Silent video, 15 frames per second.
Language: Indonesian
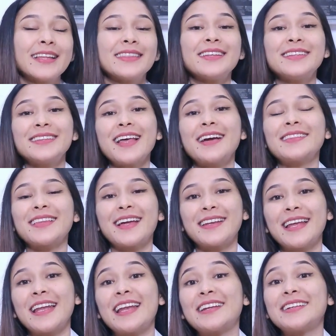tentang
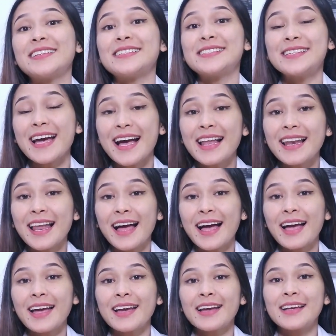tanda dan
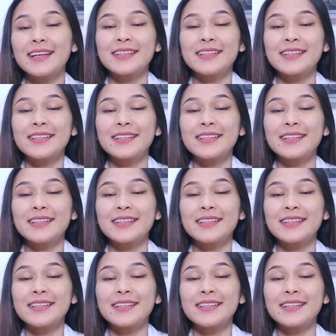gejala